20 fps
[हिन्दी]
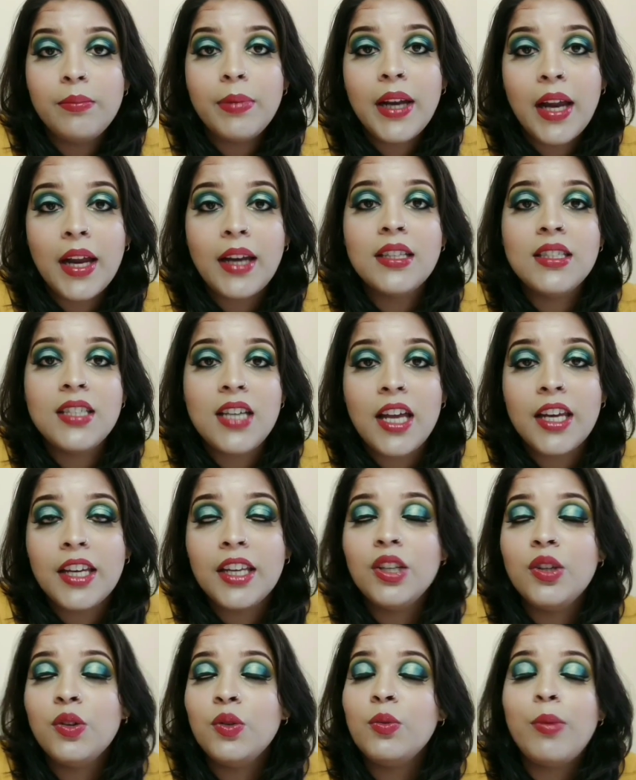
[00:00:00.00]
बनाने जा
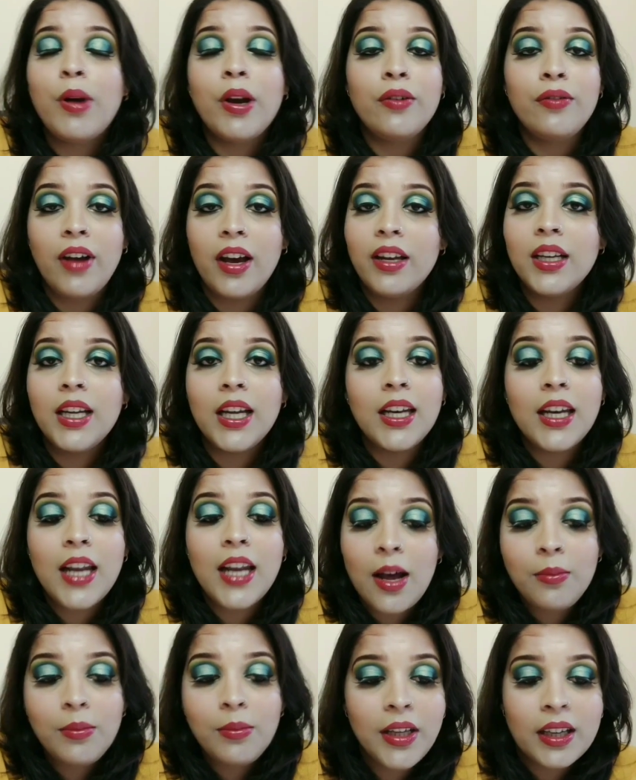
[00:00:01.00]
रही हूँ भगवान का
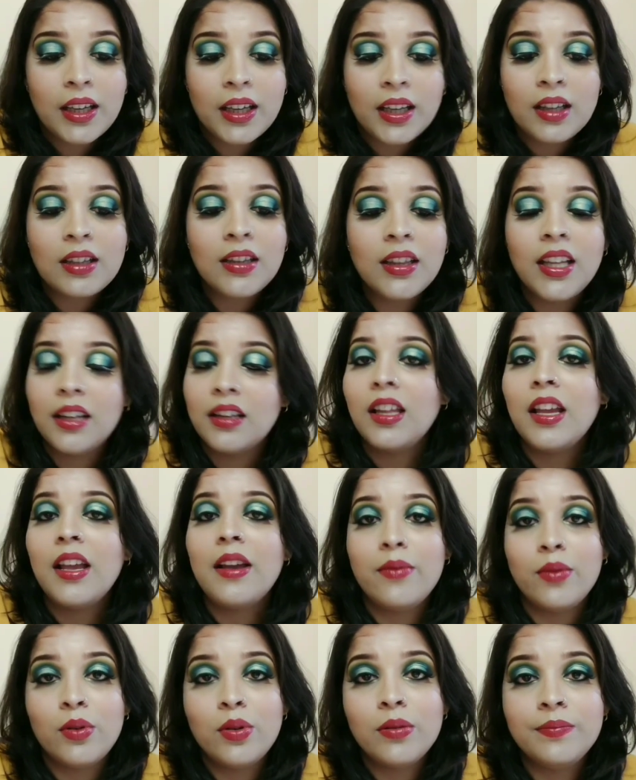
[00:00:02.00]
नाम लेके देखते
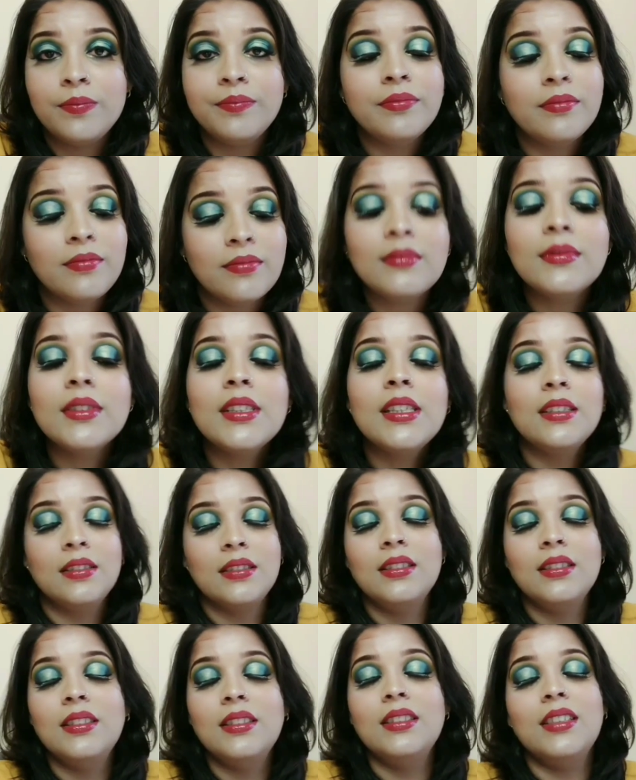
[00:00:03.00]
हैं वो
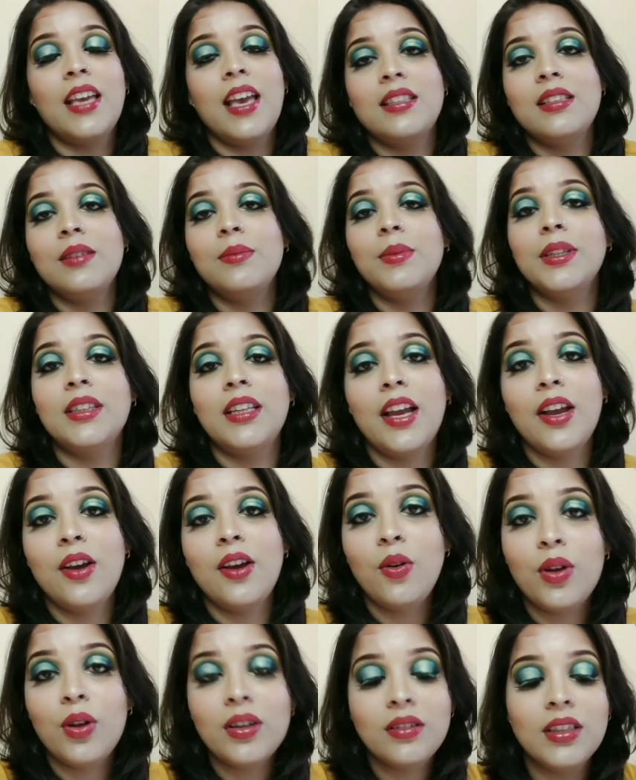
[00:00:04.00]
कैसे बनता है
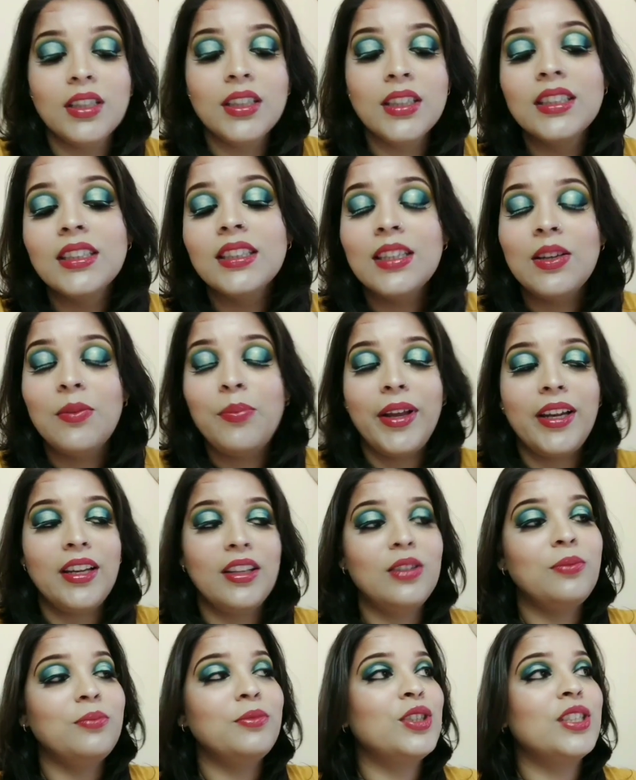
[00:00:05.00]
और पहले
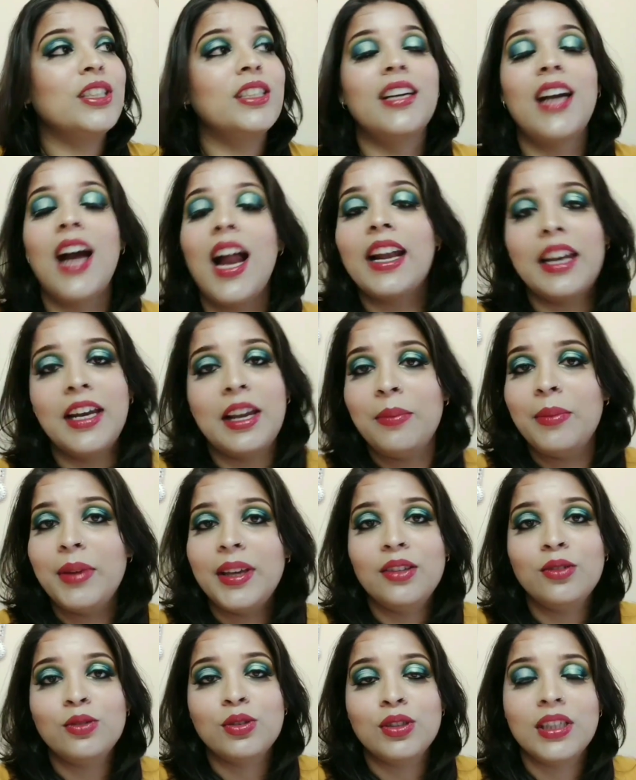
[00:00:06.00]
तो मुझे काटने में
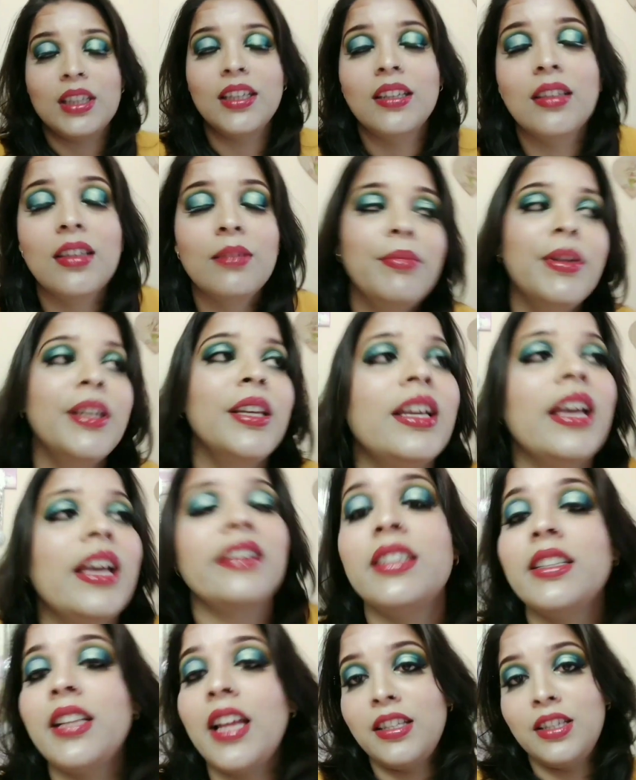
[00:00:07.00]
ही उसकी मेरी
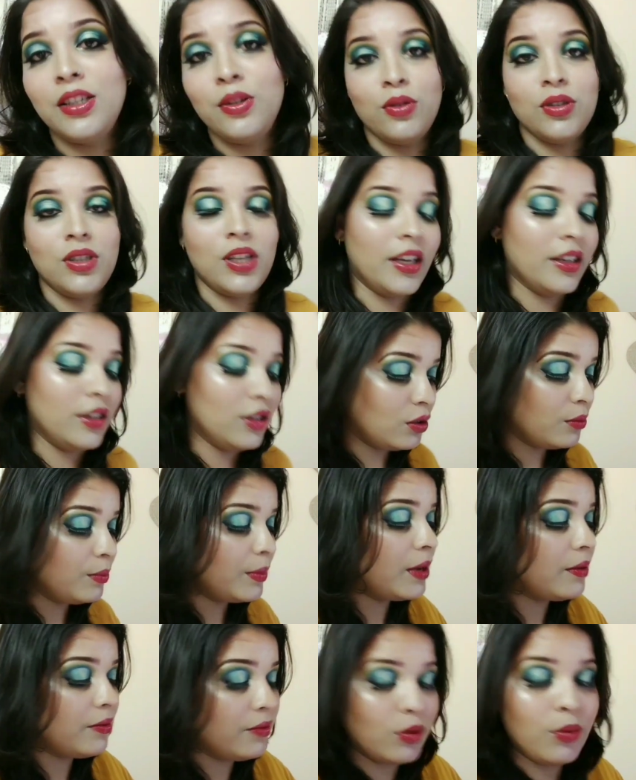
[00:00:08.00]
ऐसी तैसी हो जाएगी तो
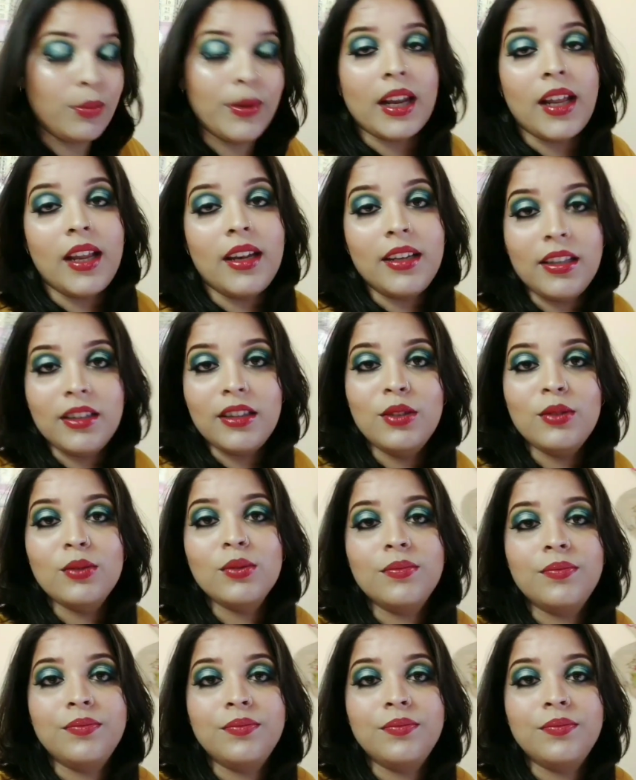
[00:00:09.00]
मैं अब वो बना लेती हूँ